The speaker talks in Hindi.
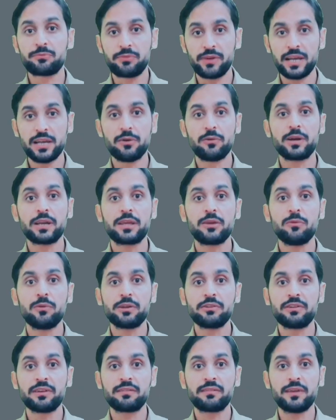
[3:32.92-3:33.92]
फेलेवर की
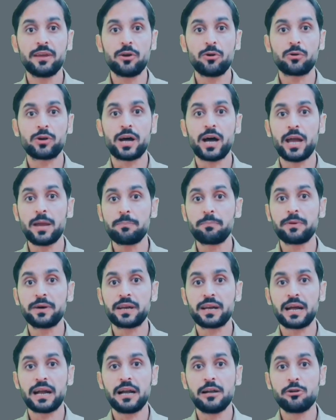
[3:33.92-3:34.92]
वजह से और
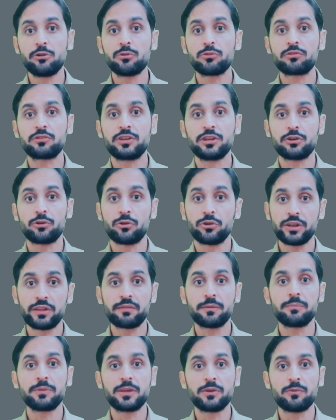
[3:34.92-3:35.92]
हाइपर
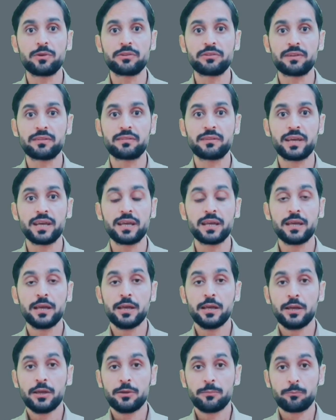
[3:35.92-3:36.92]
अल्डोस्टिरोनिज़म की वजह से
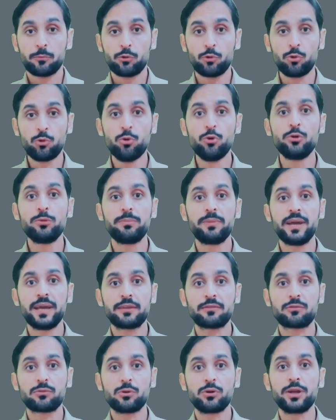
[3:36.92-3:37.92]
खून
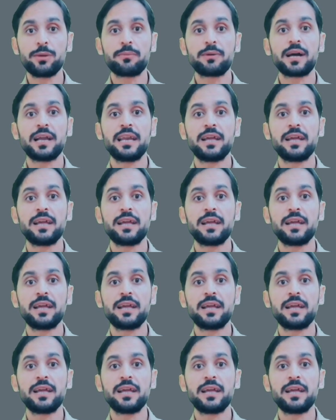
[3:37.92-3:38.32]
में सोडियम का